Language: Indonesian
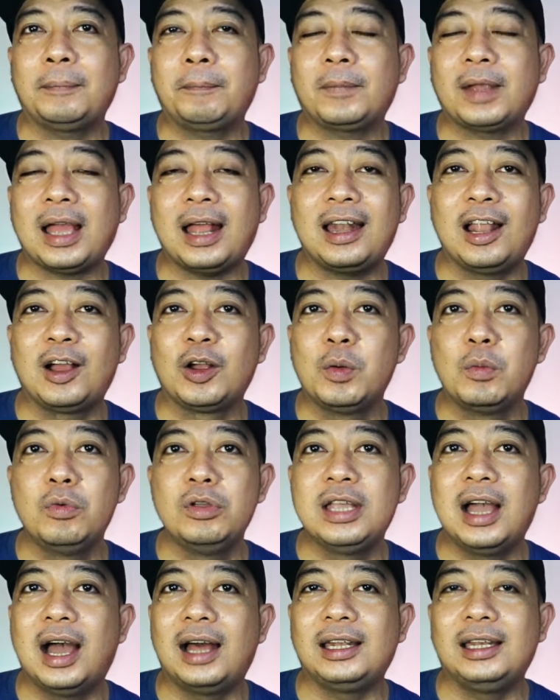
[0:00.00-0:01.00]
Kan lagu
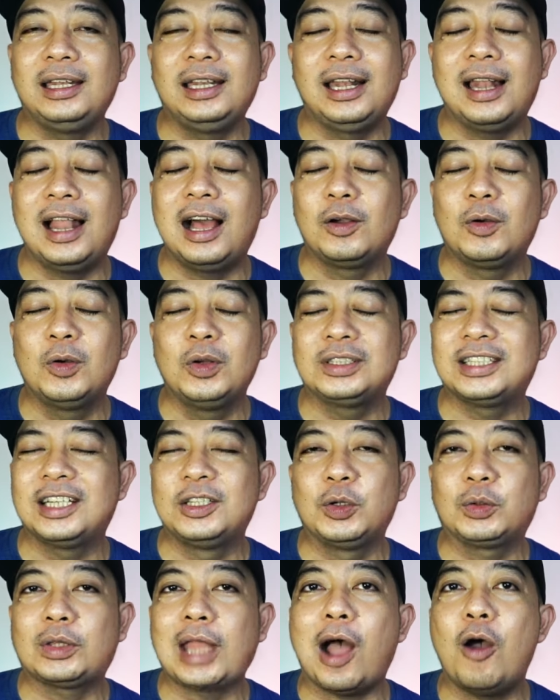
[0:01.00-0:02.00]
bujangan ini lagu
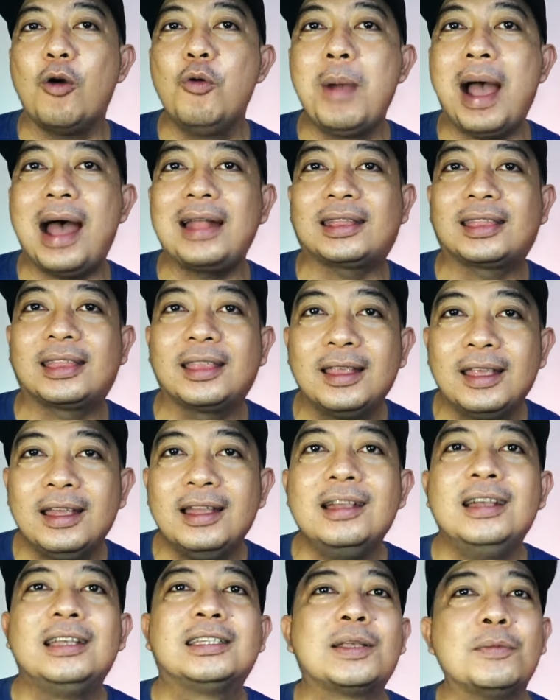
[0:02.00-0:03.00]
sejuta umat
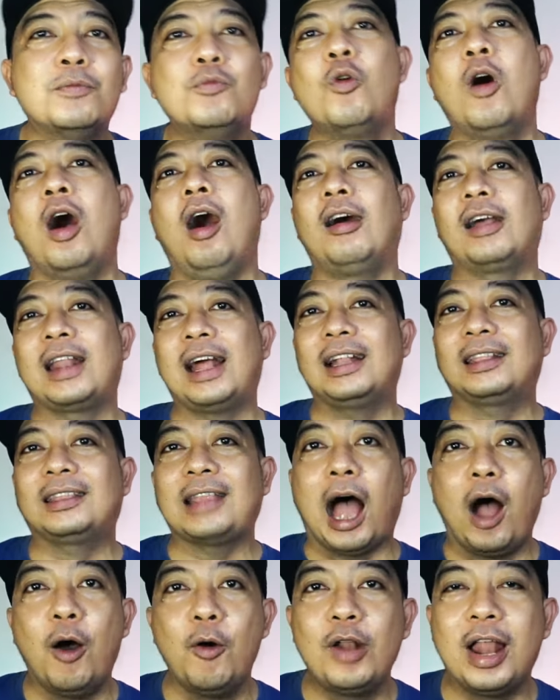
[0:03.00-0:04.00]
Semua orang
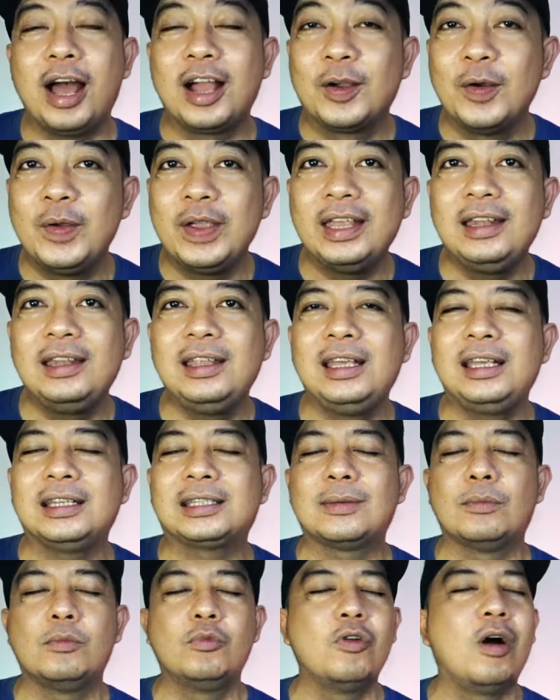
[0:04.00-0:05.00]
tahu lagu ini
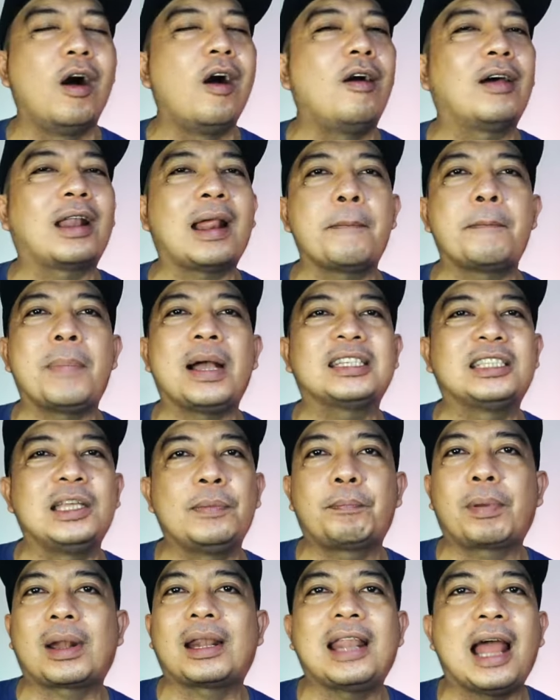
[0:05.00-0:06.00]
Semua orang pasti
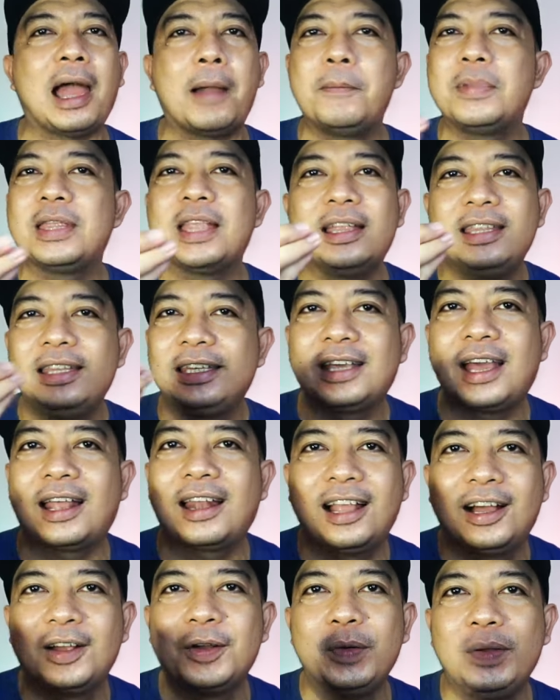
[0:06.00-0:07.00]
pernah menyanyikan
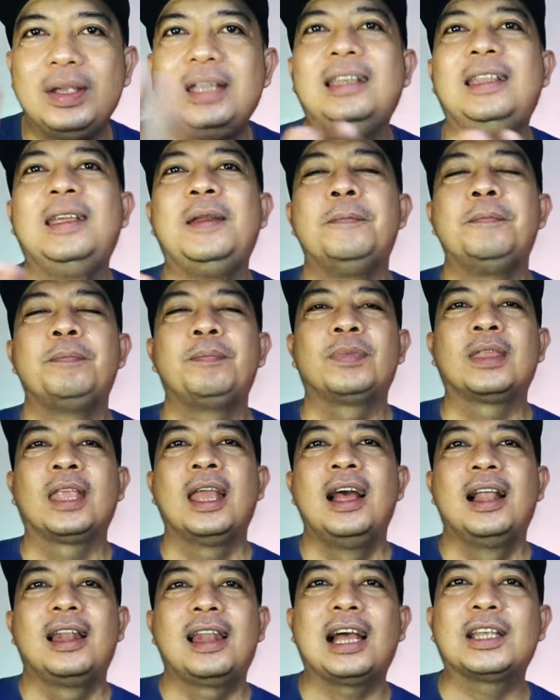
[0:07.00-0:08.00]
lagu ini
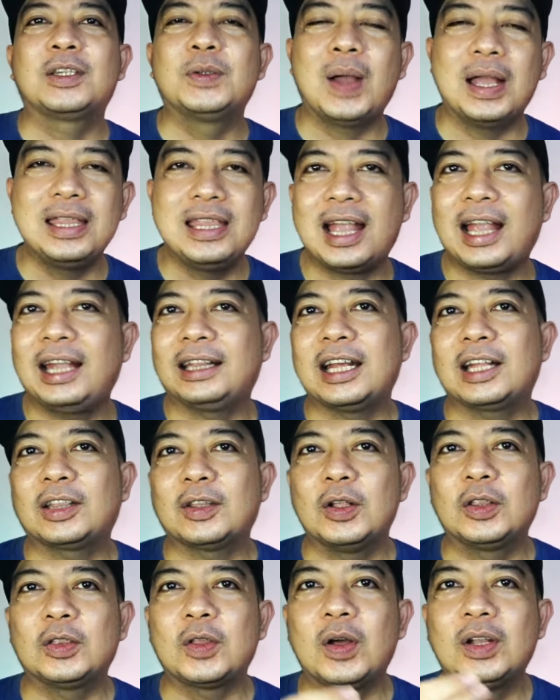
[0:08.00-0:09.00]
Langsung aja kita
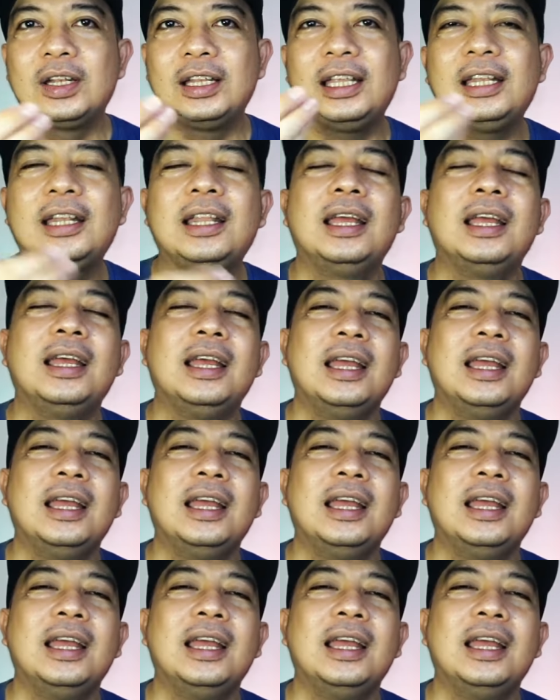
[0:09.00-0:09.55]
tontonin